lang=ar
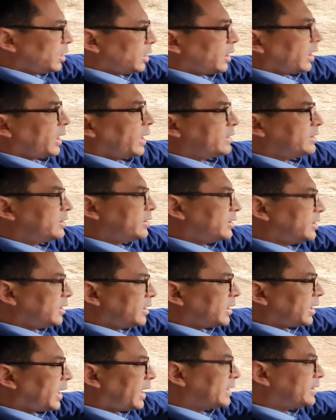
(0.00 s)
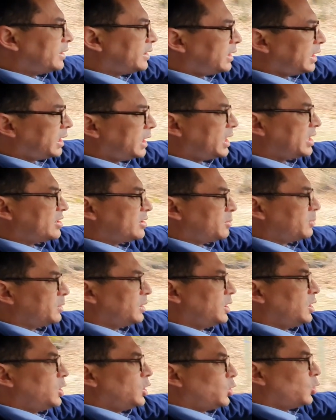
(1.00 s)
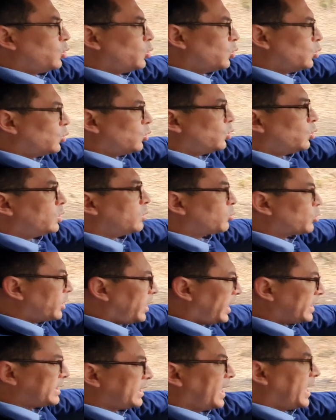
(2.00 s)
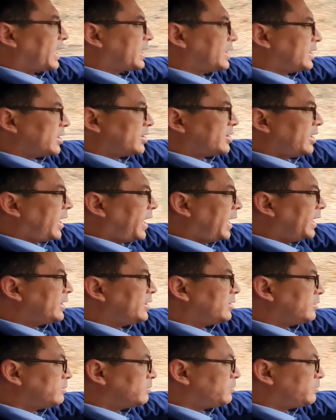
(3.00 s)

قد قد اللي لازم ويمكن حتى اكثر ساعات